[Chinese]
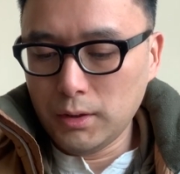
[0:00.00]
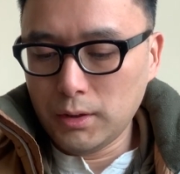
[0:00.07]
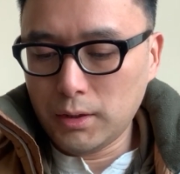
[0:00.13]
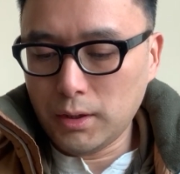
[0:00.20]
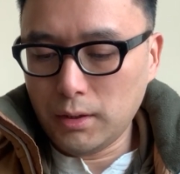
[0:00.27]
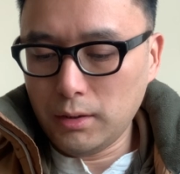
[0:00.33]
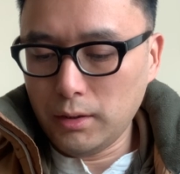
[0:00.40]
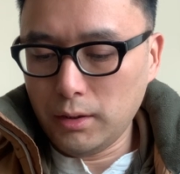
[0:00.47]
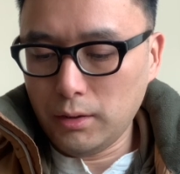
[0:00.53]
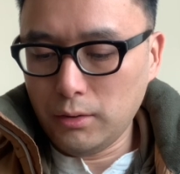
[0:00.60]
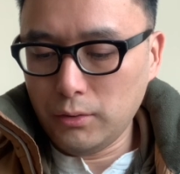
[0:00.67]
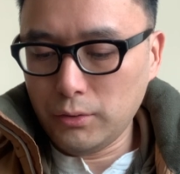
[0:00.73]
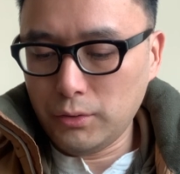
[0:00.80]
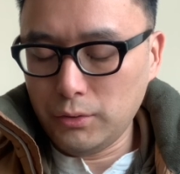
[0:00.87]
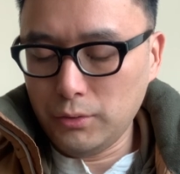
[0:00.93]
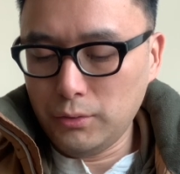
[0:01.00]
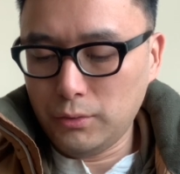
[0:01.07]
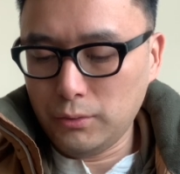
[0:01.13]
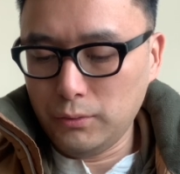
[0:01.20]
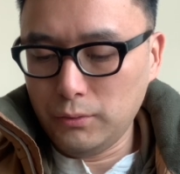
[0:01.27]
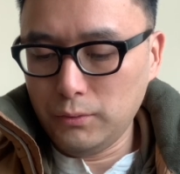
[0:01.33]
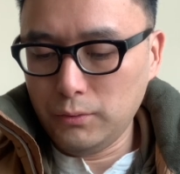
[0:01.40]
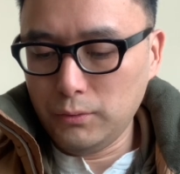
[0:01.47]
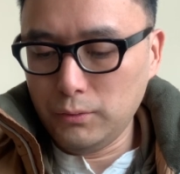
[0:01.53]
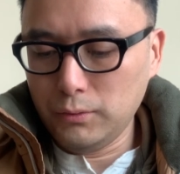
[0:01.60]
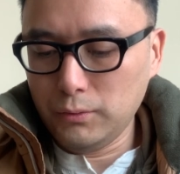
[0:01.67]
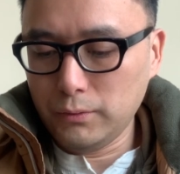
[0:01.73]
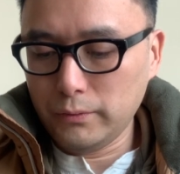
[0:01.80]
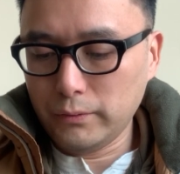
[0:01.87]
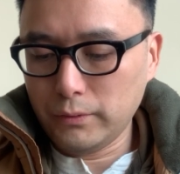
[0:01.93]
张辽许主
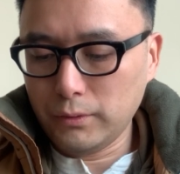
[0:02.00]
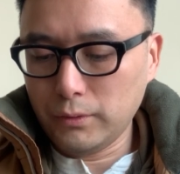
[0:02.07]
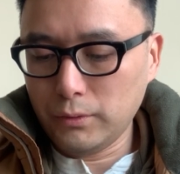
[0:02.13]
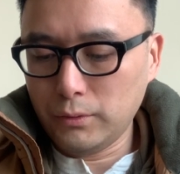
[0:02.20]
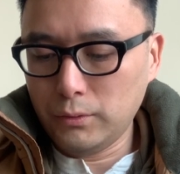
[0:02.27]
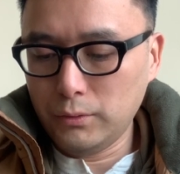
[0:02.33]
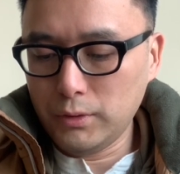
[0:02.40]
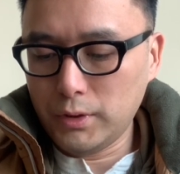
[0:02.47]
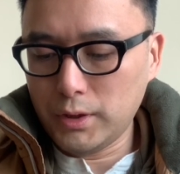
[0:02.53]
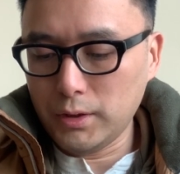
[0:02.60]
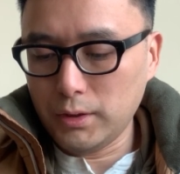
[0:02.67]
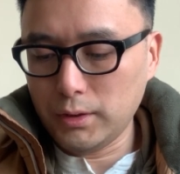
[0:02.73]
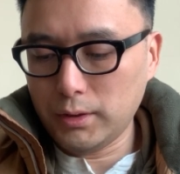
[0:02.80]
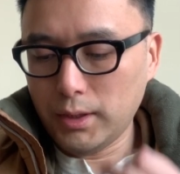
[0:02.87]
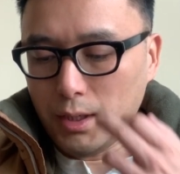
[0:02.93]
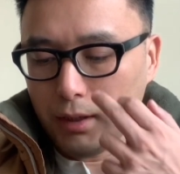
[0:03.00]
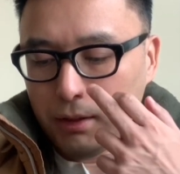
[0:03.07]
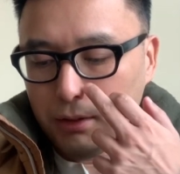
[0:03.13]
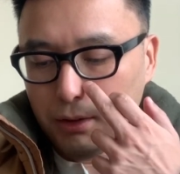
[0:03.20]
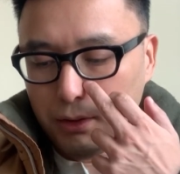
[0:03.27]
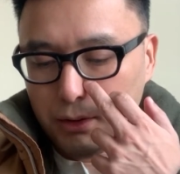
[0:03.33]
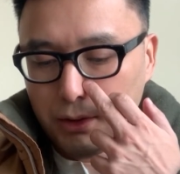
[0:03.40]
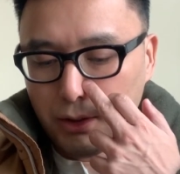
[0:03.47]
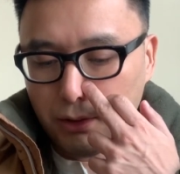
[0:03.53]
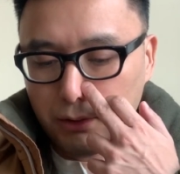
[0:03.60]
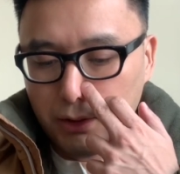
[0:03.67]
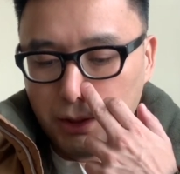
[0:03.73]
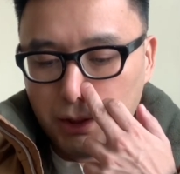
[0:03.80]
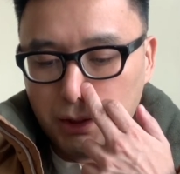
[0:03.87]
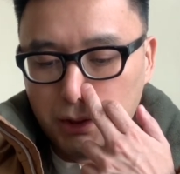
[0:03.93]
呼之，大喝，将
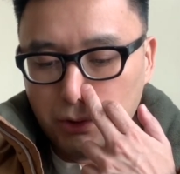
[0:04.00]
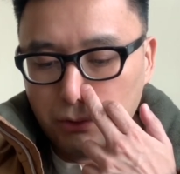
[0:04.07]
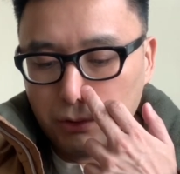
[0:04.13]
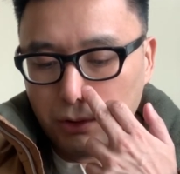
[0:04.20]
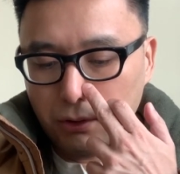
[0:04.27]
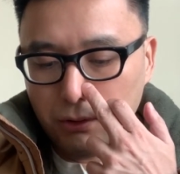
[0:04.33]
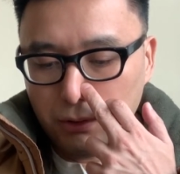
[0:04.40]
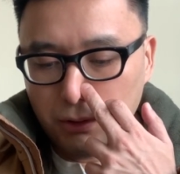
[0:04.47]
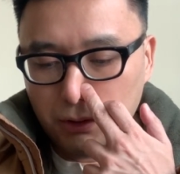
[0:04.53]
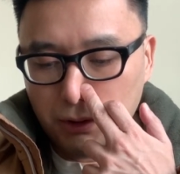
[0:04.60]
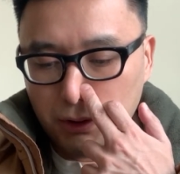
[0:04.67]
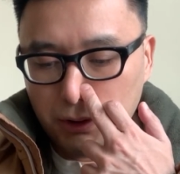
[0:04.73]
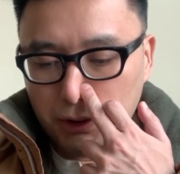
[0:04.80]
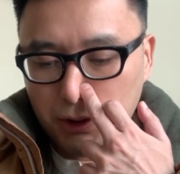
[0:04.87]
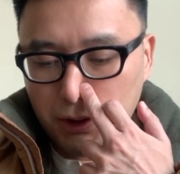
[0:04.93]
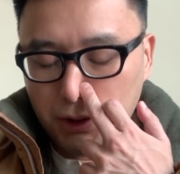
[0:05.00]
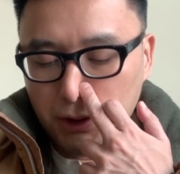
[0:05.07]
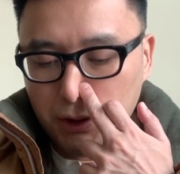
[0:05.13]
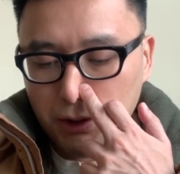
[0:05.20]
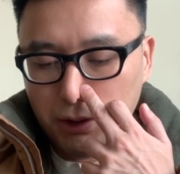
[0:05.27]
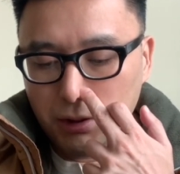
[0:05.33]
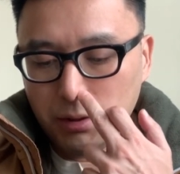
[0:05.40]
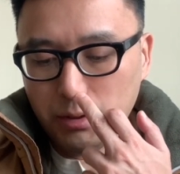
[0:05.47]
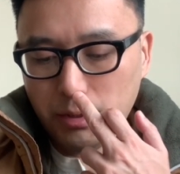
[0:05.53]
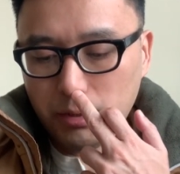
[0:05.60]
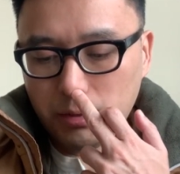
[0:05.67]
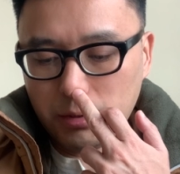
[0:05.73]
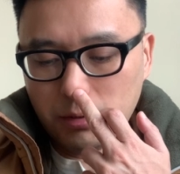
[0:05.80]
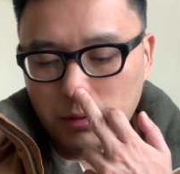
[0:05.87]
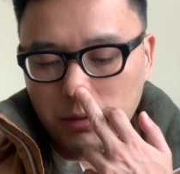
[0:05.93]
其休走。其劣
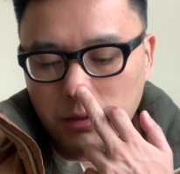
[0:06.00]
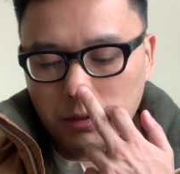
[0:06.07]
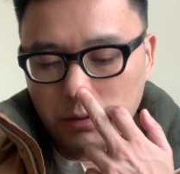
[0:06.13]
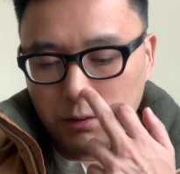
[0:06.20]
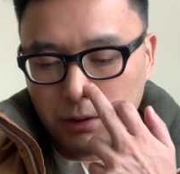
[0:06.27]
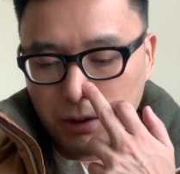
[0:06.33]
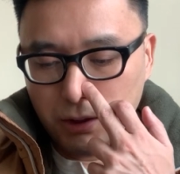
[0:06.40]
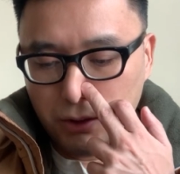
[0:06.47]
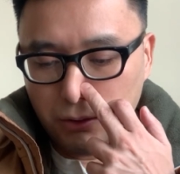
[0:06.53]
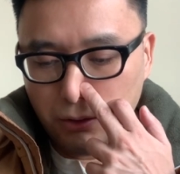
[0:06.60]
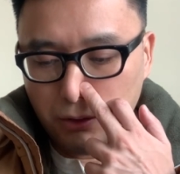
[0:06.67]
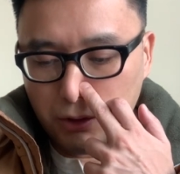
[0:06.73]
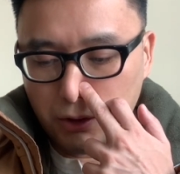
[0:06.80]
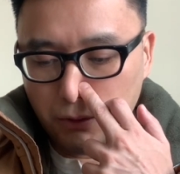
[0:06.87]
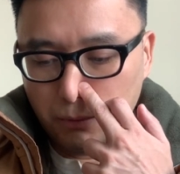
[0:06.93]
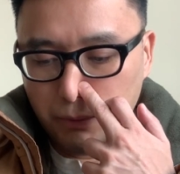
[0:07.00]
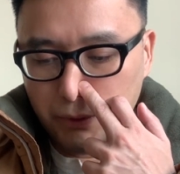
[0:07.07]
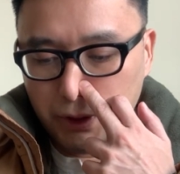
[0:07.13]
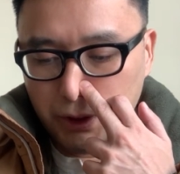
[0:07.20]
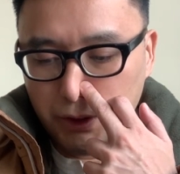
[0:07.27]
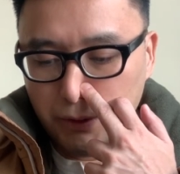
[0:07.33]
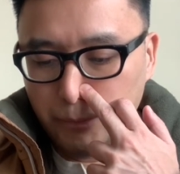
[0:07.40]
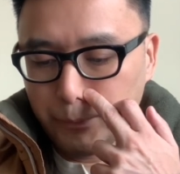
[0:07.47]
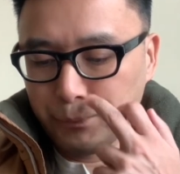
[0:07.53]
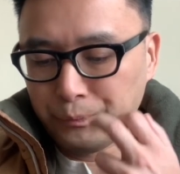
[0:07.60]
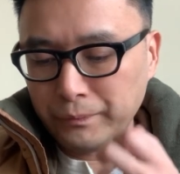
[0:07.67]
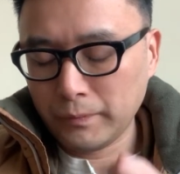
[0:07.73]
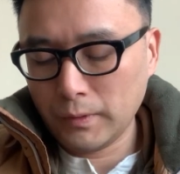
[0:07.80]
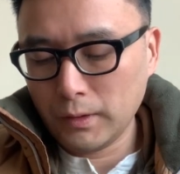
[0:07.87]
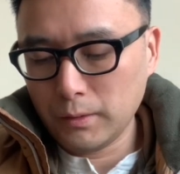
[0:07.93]
势，其措手不及，
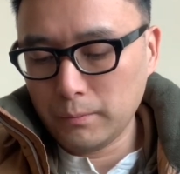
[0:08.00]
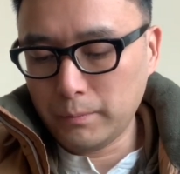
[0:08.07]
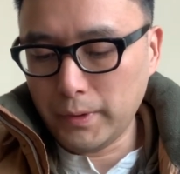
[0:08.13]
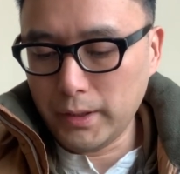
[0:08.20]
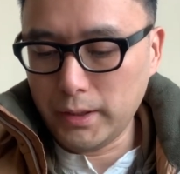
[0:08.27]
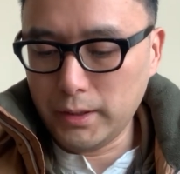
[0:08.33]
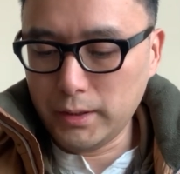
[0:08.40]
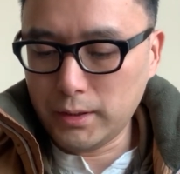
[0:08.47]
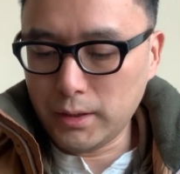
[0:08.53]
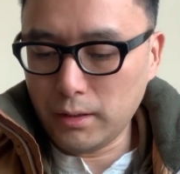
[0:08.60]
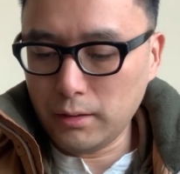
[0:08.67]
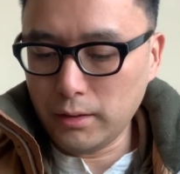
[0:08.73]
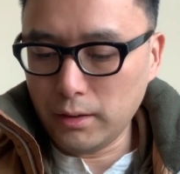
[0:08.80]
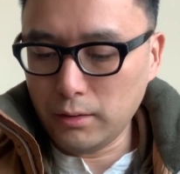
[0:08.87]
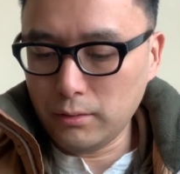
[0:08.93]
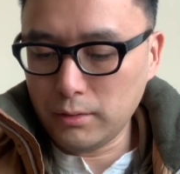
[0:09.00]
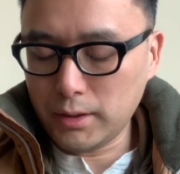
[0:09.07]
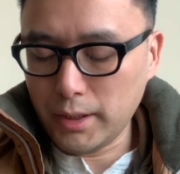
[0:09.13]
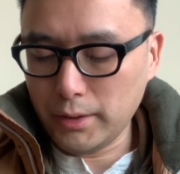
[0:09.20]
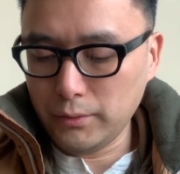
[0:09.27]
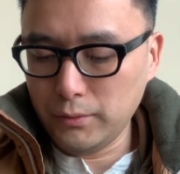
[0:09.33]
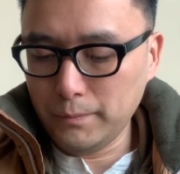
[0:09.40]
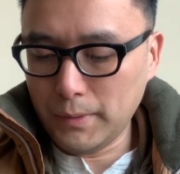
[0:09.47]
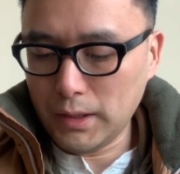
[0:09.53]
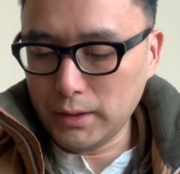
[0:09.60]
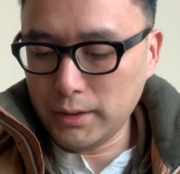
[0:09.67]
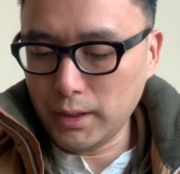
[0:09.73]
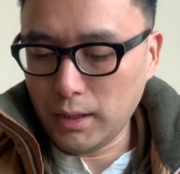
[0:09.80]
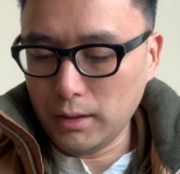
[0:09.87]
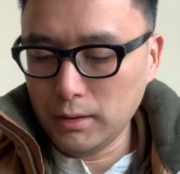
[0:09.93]
被张辽斩于马
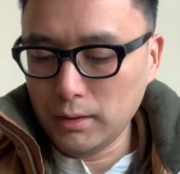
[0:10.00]
下。